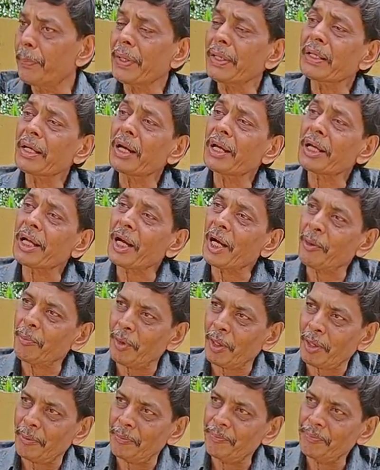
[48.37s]
பெண்களுக்கான
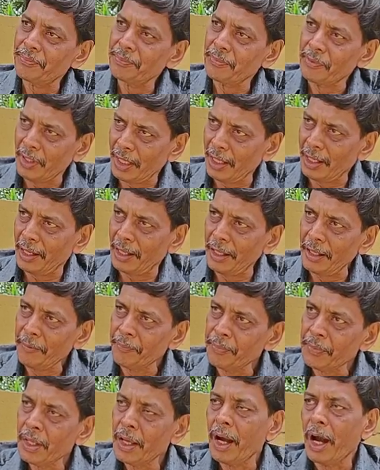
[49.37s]
மரம் ஏன்னா
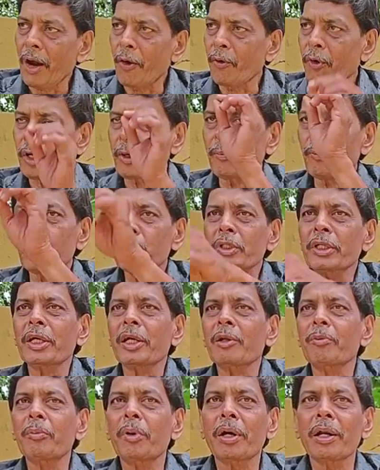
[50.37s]
அவங்களுடைய முது
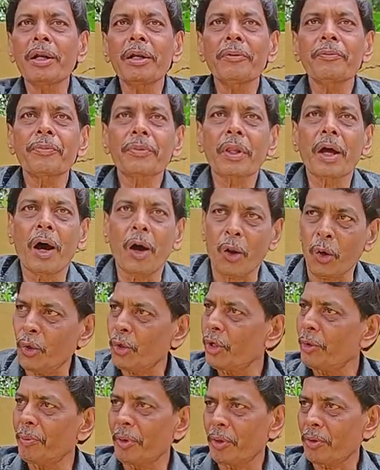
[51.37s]
எலும்புகள்
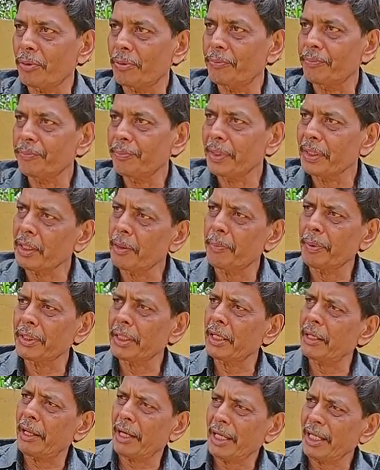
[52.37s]
ஆரோக்கியமாக இருக்கும் பெண்கள்
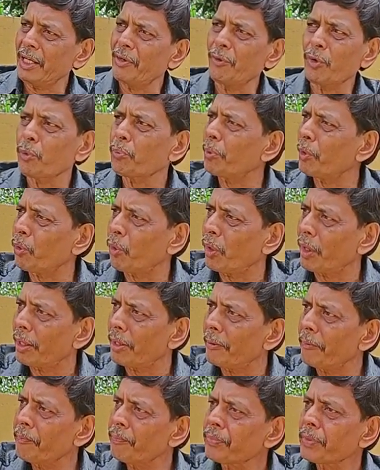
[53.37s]
பார்த்தீங்கன்னா நிறைய ஒர்க் பண்ணுவாங்க